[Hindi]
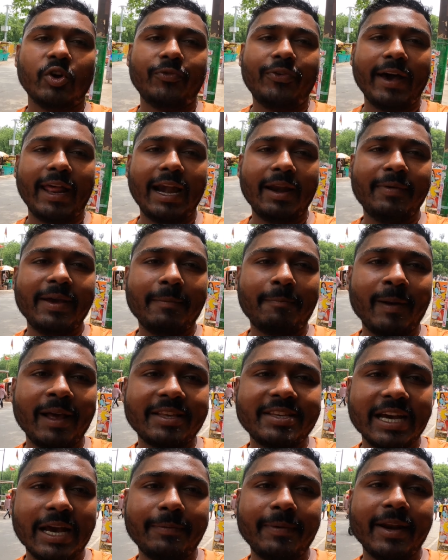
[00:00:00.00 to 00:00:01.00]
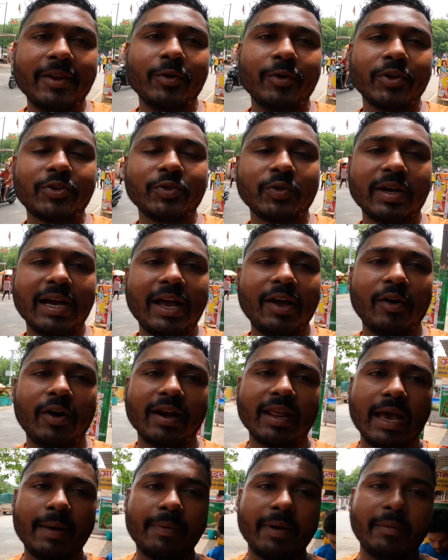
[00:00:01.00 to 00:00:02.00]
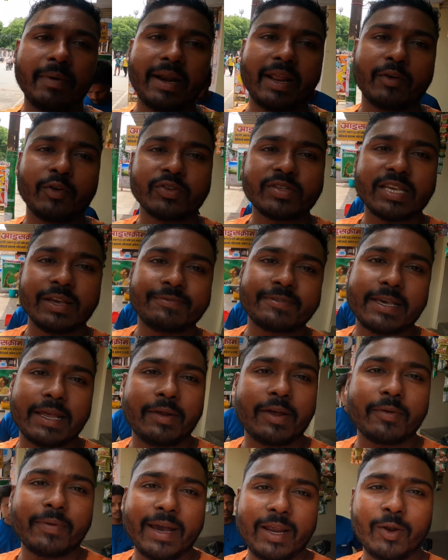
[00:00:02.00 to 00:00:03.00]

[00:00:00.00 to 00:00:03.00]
तो फाइनली भाई अपना चाय पानी हो चुका है और यहाँ पे हमारे कुछ सब्सक्राइबर